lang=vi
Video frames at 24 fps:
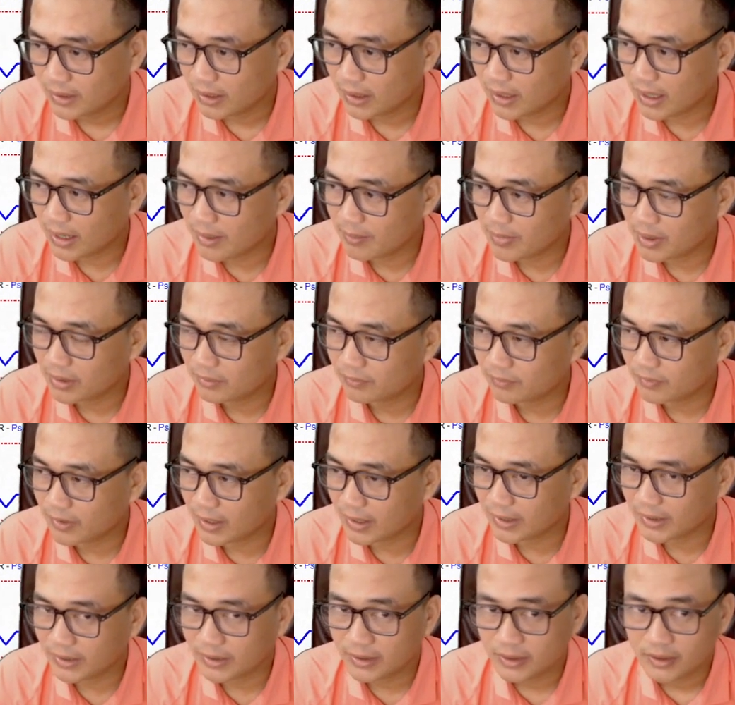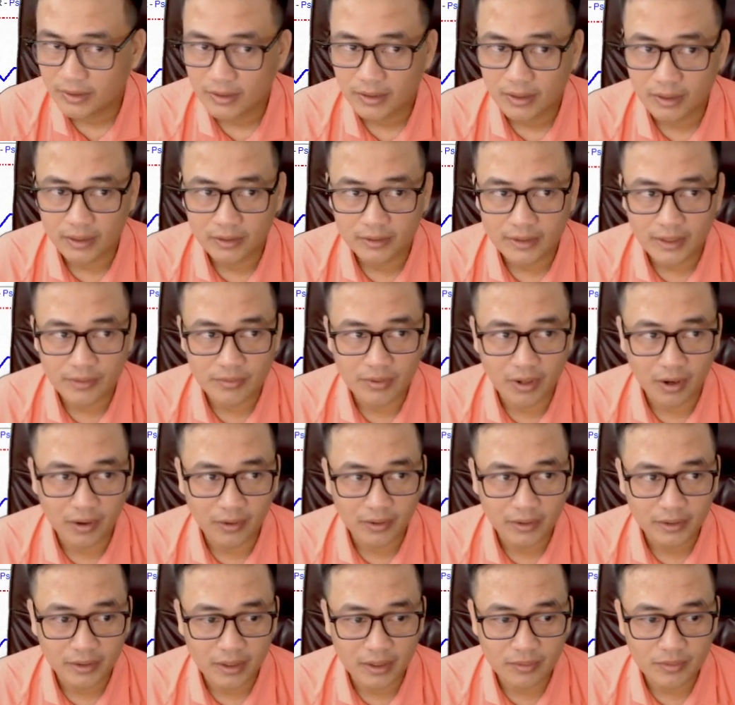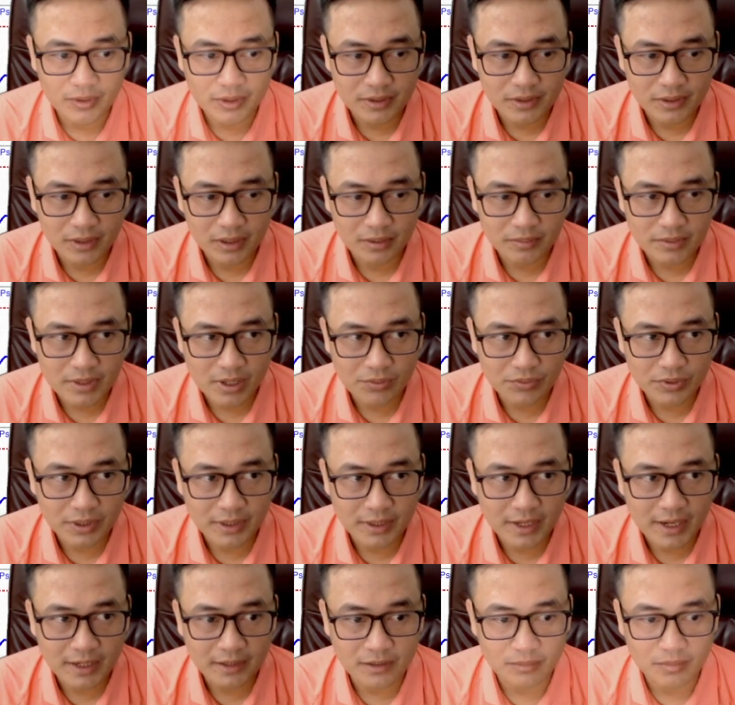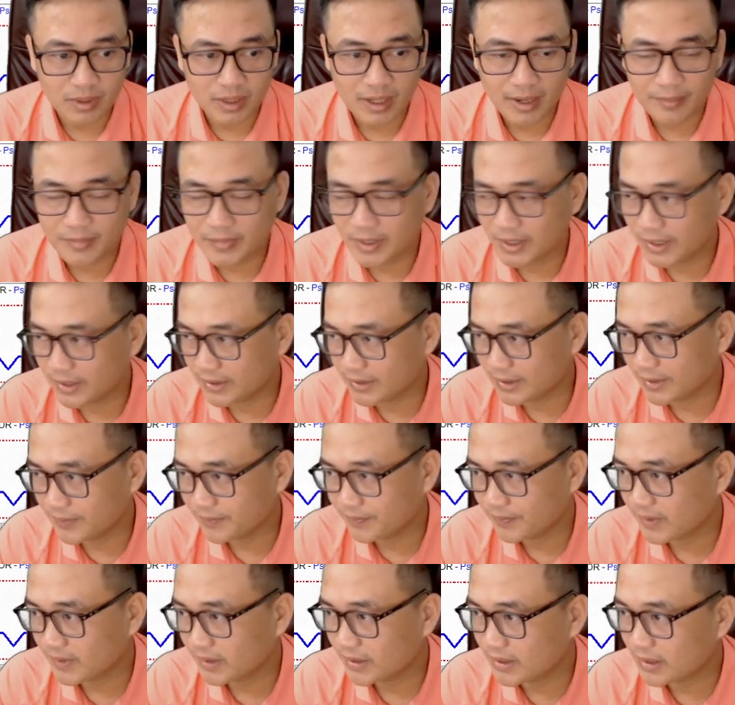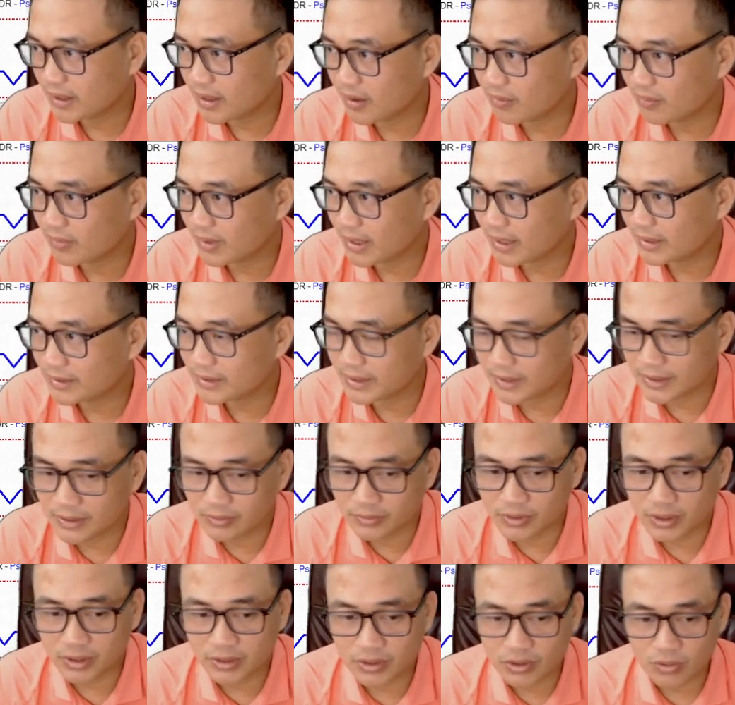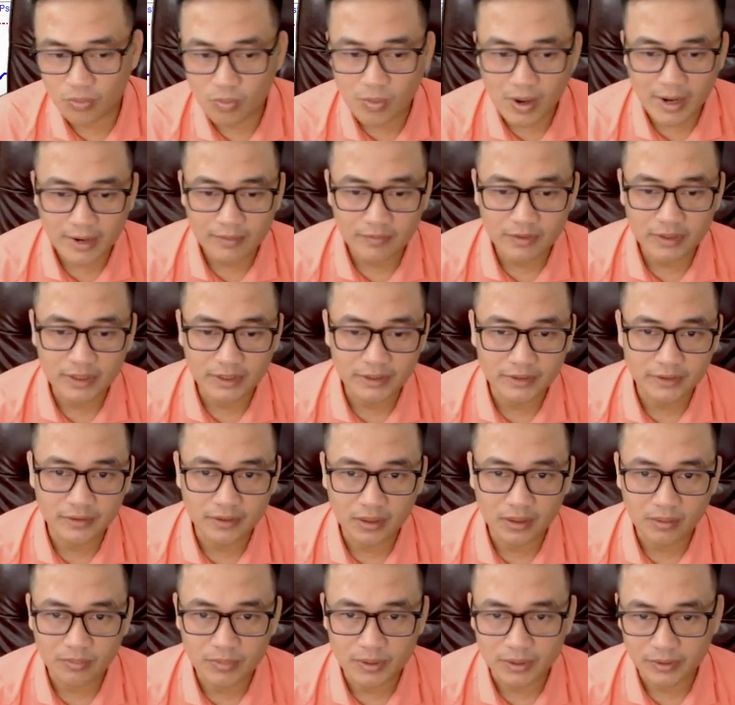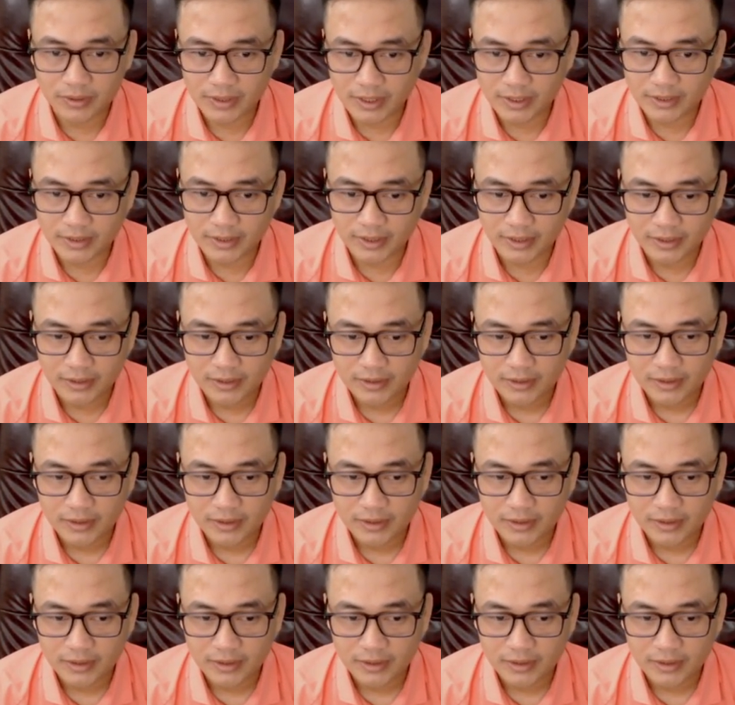là mình phải à, theo dõi nếu như trường hợp xấu xảy ra thì mình làm gì anh chị chứ không là anh chị đầu tư chủ quan với thị trường không được nha anh chị